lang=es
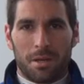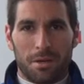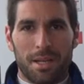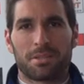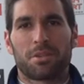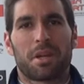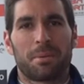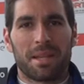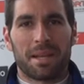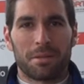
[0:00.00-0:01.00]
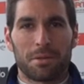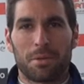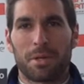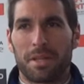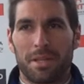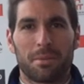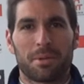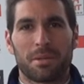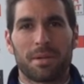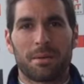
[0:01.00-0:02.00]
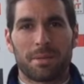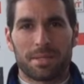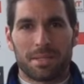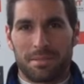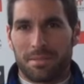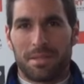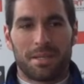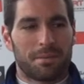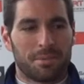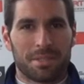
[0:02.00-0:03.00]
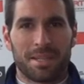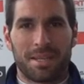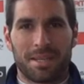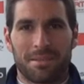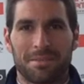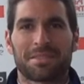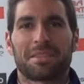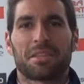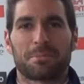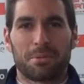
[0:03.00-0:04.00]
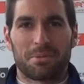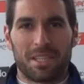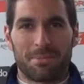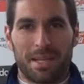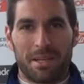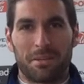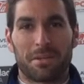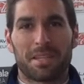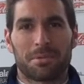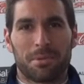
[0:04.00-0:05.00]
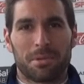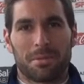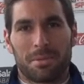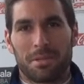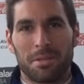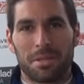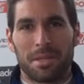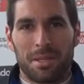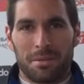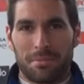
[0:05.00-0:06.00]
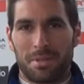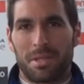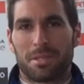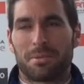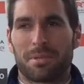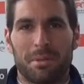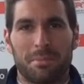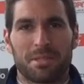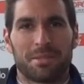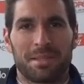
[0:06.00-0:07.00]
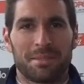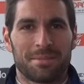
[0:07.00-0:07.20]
Hola, soy Llamo Delgado, jugador del Deportivo Alavés y nada, pues ahora contestaré unas preguntillas para que conozcáis un poco mejor eh, sobre todo tema personal.